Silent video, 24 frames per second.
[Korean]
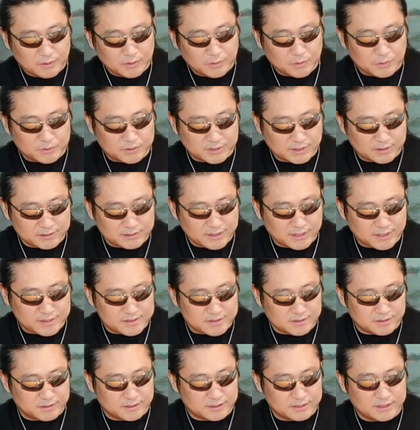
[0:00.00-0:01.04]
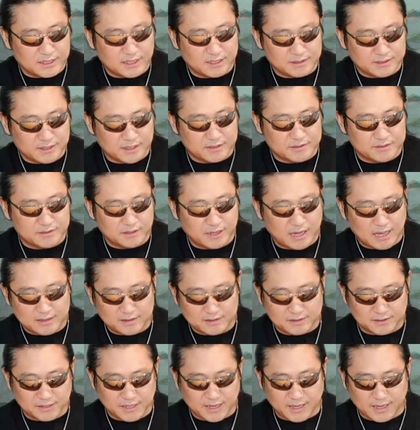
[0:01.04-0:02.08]
그 상태에서, 이 상태에서
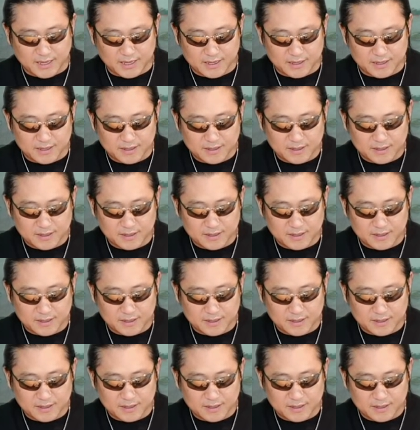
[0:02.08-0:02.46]
하는데,